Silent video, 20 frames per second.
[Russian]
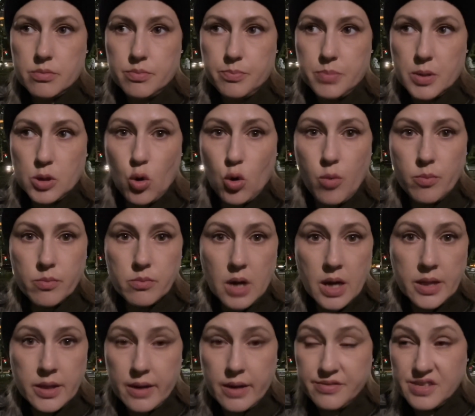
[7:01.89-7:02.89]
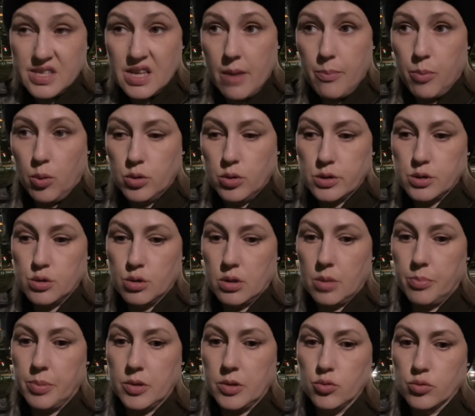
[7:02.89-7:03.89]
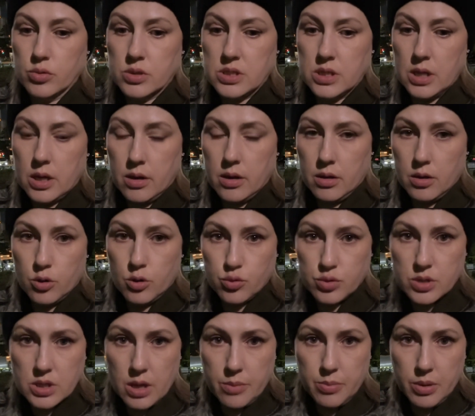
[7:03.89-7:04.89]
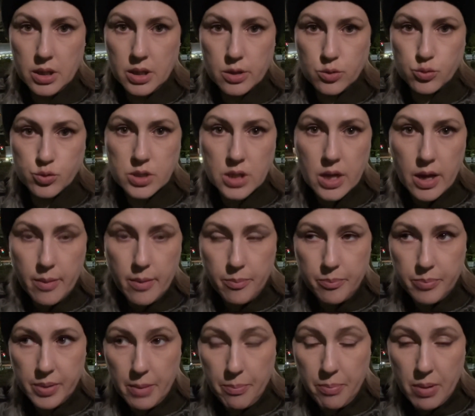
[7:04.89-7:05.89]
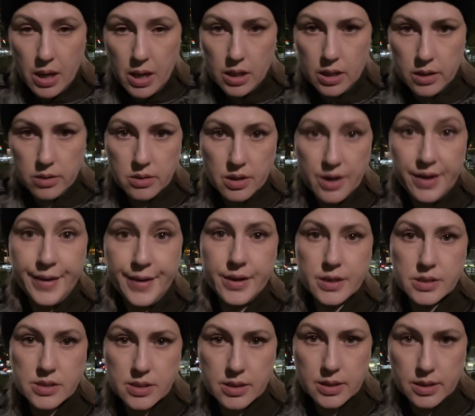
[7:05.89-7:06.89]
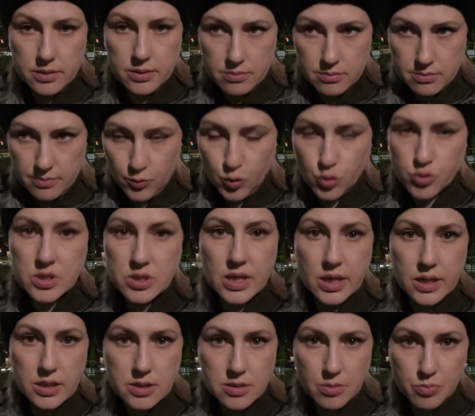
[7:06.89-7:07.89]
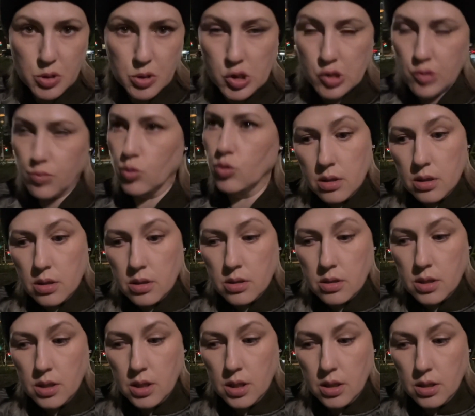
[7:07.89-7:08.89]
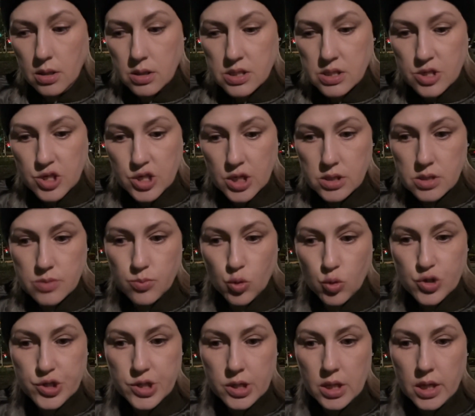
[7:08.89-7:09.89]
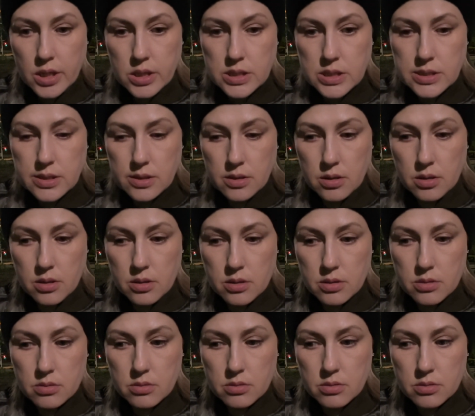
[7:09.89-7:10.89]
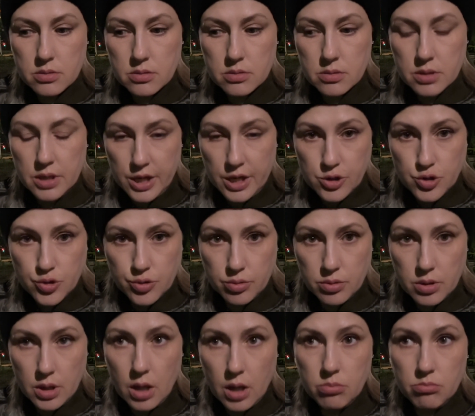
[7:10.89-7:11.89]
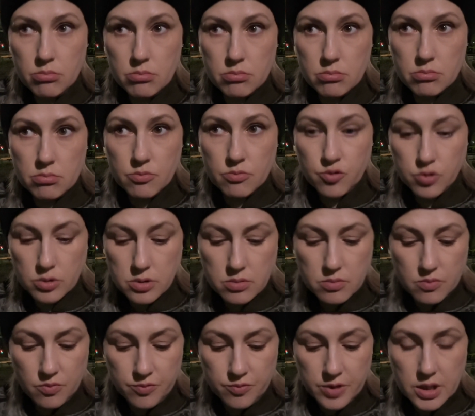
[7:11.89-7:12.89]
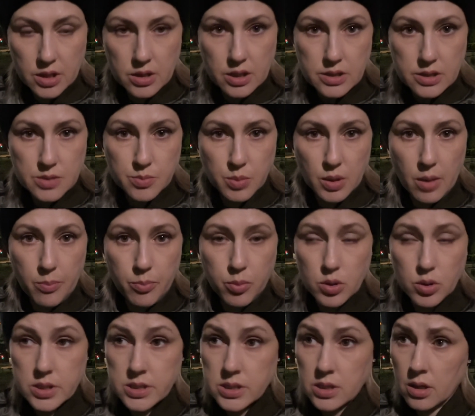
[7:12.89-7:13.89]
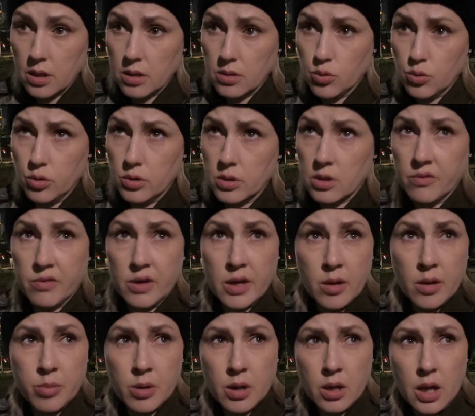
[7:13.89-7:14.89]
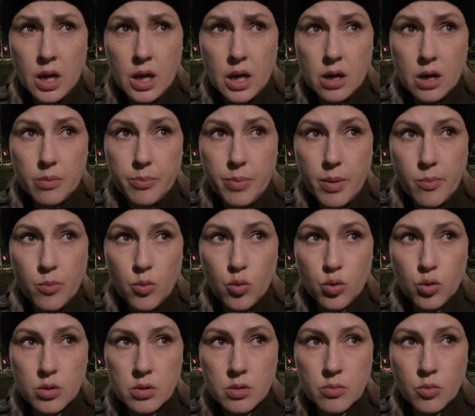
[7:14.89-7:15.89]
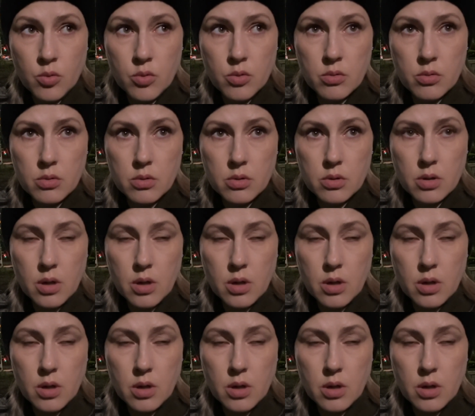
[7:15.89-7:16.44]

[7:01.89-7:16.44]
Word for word: потом она вся полностью, эта продукция русская-белорусская пропала резко, ну, знаете, почему? И сейчас можно найти гречку там. Вот в этот раз была польская, до этого я брала, по-моему,